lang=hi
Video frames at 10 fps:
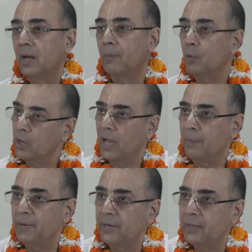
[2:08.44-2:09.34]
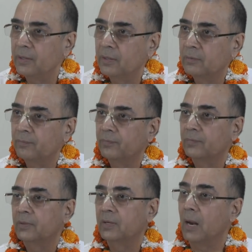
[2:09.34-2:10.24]
आपको कारपेंटर की
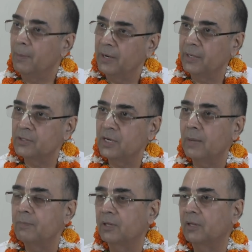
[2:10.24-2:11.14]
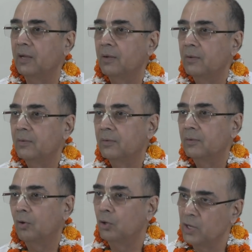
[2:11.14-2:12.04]
कारपेंटर किससे काम करता है
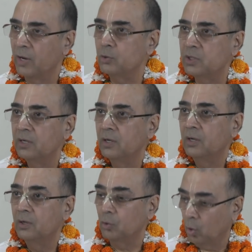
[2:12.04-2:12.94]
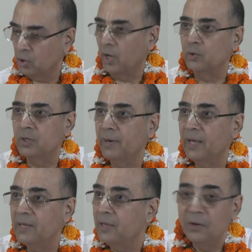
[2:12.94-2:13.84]
औजारों से तो औजारों से
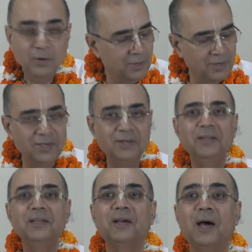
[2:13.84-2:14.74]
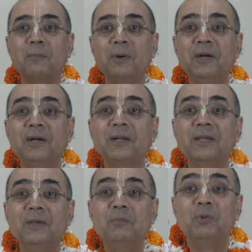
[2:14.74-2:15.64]
बना है नहीं नहीं कारपेंटर
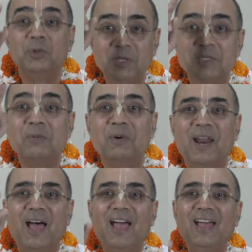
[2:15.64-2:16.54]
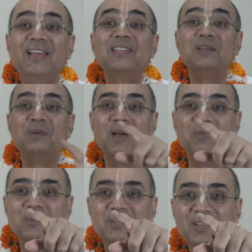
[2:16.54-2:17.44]
की बुद्धि से बना है किससे बना
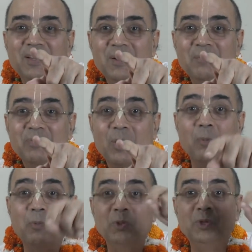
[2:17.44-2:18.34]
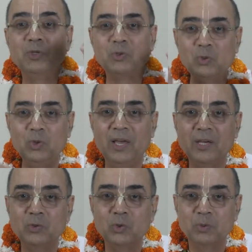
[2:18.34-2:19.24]
है और बुद्धि स्थूल है
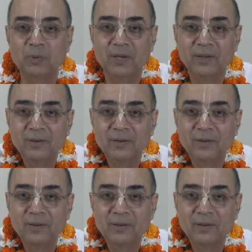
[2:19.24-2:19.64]
कि सूक्ष्म है